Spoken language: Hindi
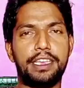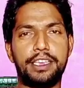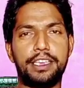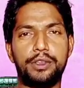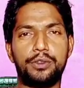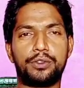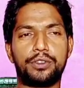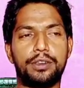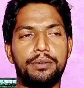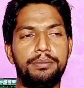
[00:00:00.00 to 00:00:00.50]

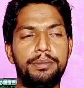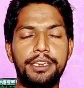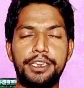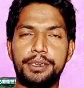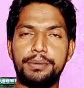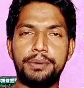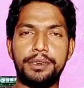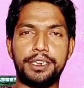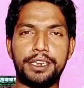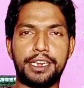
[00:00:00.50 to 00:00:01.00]
जाएगी उसका
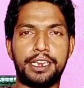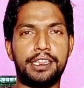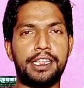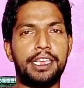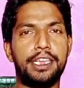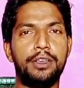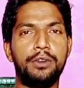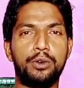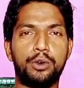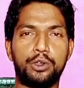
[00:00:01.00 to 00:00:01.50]
बीट बीट रह
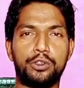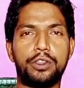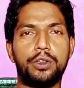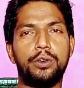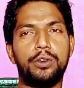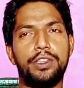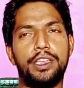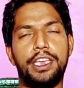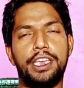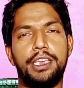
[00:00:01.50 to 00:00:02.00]
जाएगी वो खुशक
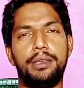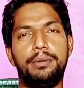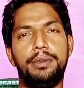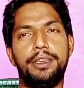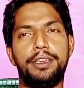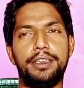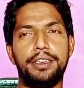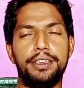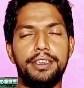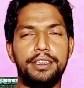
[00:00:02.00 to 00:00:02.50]
हो
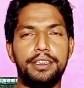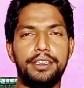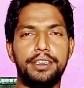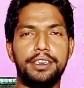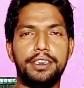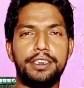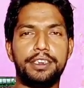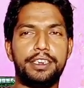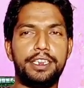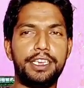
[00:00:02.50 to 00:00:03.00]
जाएगी
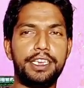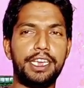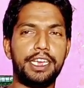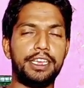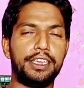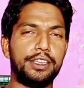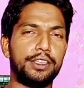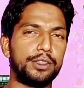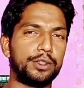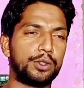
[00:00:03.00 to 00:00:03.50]
ठीक
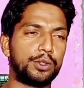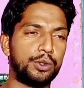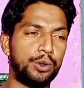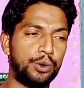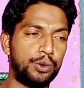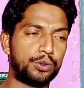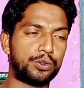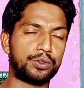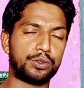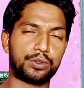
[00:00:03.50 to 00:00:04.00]
है
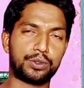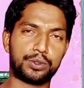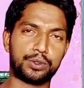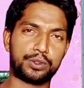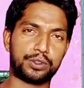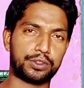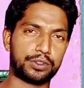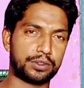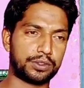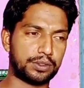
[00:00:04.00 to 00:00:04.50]
तो
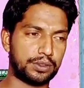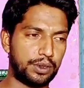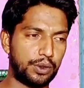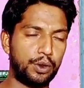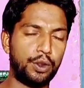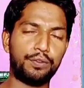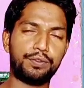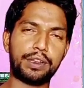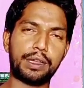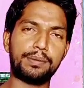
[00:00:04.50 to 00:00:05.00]

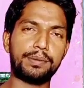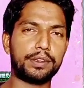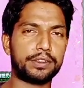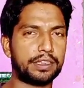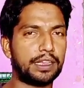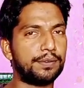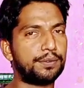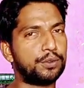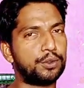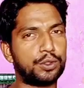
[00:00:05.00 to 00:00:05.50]
लोफ्ट आपका
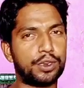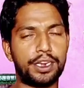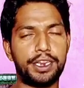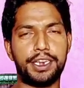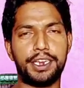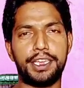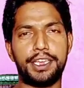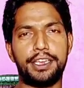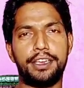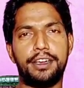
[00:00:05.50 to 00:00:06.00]
साफ़ सुथरा
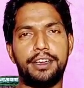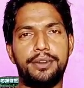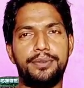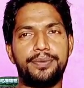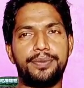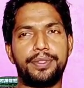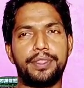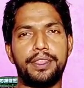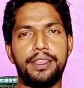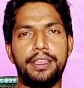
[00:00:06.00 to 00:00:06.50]

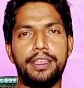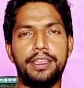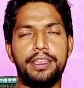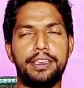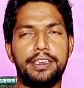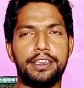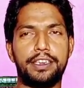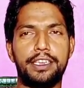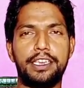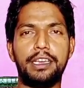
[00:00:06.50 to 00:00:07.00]
रहेगा
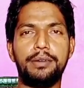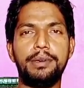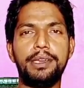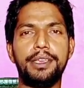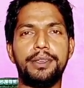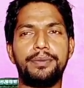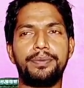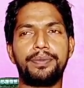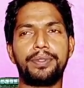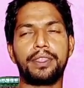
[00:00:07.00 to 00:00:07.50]
ठीक है
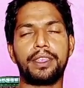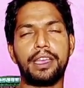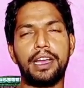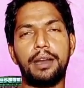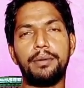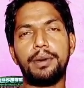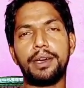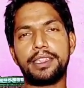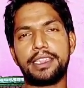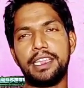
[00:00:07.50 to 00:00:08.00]
भाई
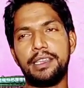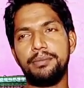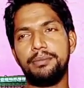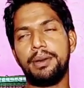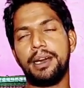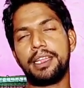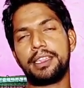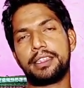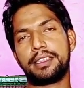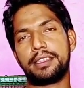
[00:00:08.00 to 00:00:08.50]
अब आते
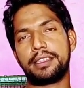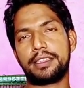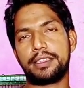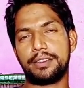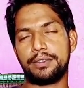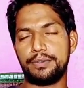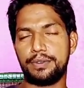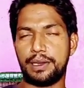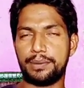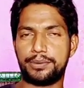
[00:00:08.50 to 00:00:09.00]
हैं
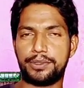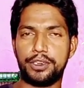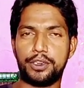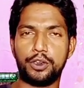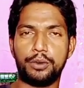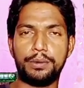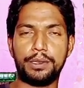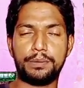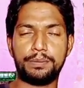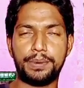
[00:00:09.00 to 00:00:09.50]
बात वापसी
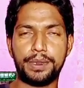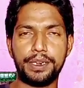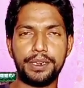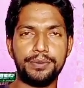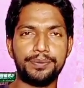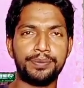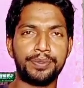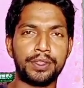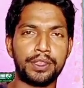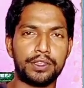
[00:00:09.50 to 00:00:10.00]
टॉपिक पर
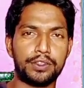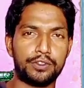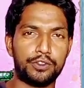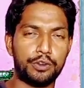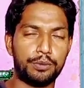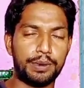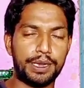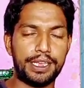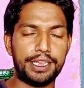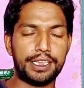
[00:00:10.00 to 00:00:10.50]

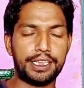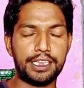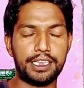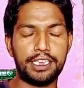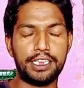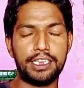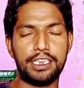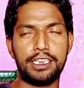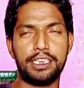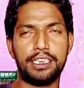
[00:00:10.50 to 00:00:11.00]
जो भाई की